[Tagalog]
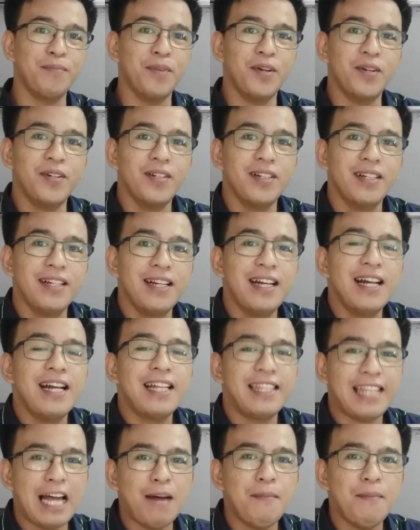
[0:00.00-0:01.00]
mo,
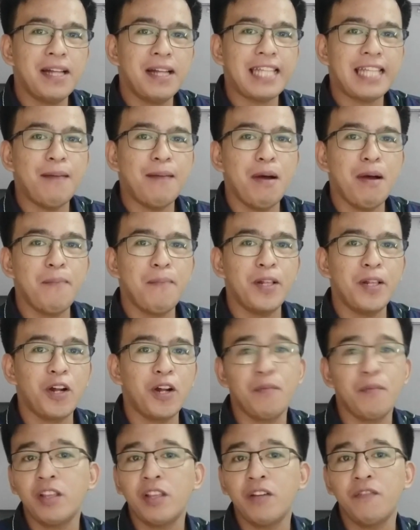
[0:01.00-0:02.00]
tamang-tamang
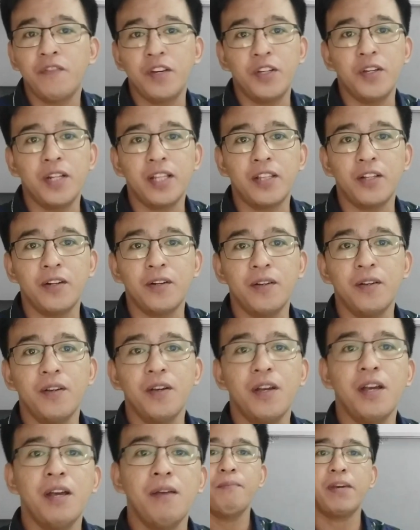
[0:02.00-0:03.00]
panoorin mo itong video na to.
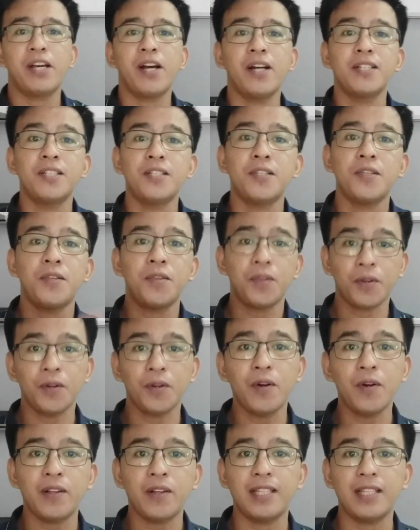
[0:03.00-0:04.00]
Because
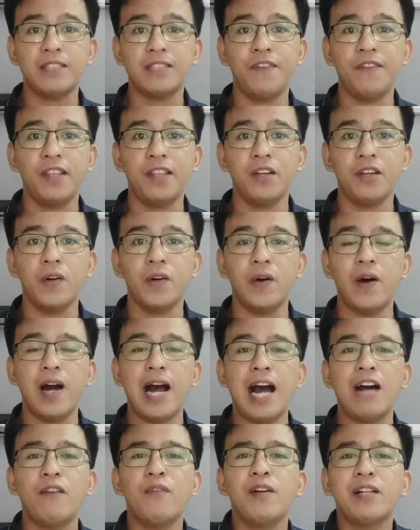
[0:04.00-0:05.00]
throughout this video,
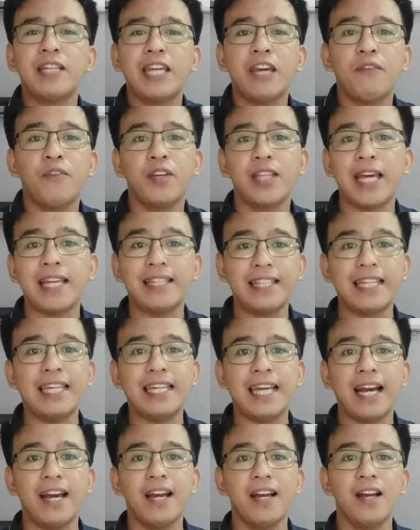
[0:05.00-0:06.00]
I will give you the
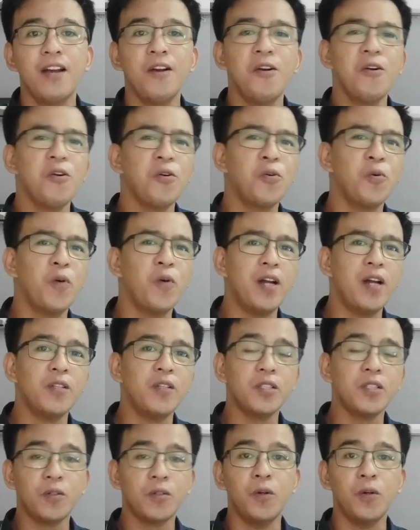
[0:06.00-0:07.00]
idea kung ano
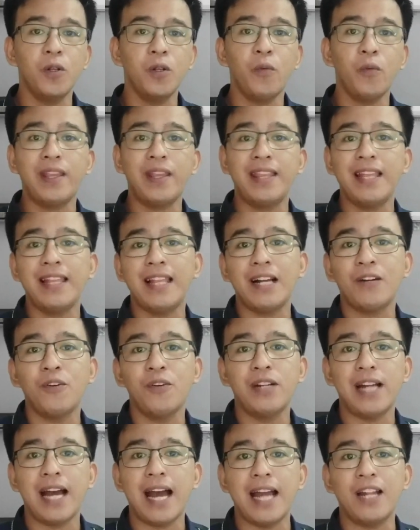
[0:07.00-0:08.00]
school within
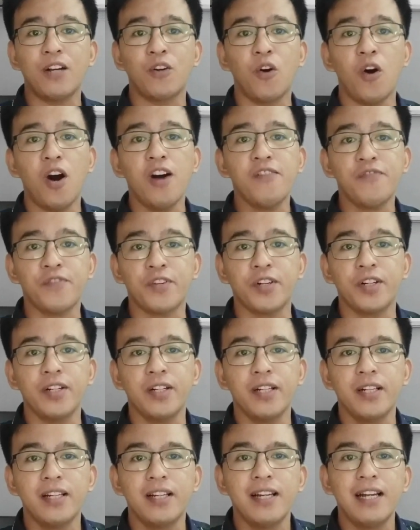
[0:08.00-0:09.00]
Laguna ang nag-offer
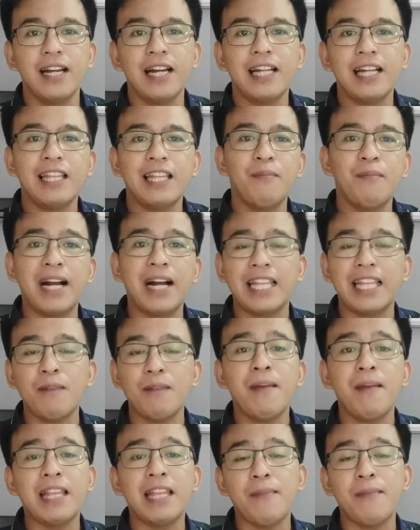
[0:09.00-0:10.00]
na magandang
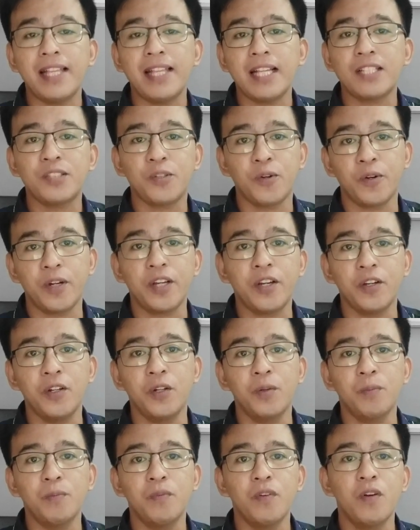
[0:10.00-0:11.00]
mathematics
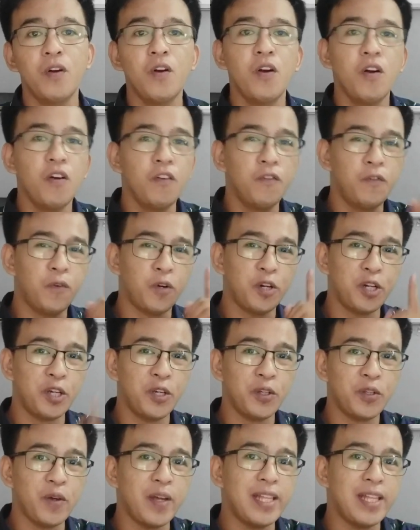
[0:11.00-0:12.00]
curriculum for
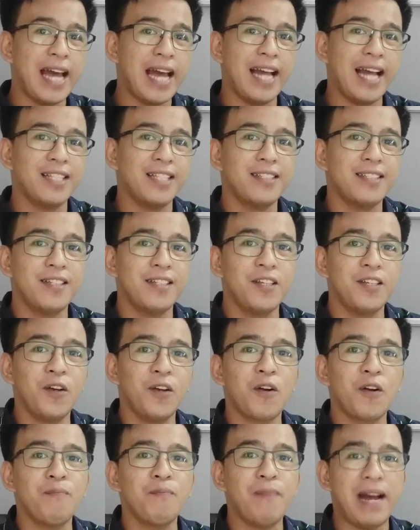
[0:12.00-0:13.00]
you to enhance
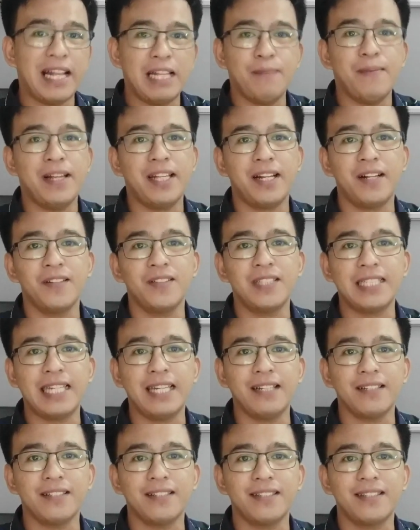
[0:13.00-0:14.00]
your mathematical
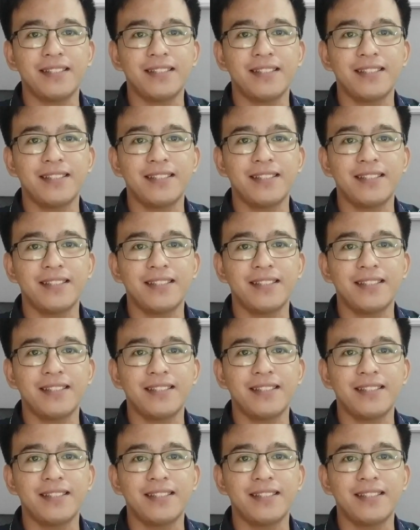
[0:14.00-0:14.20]
skills.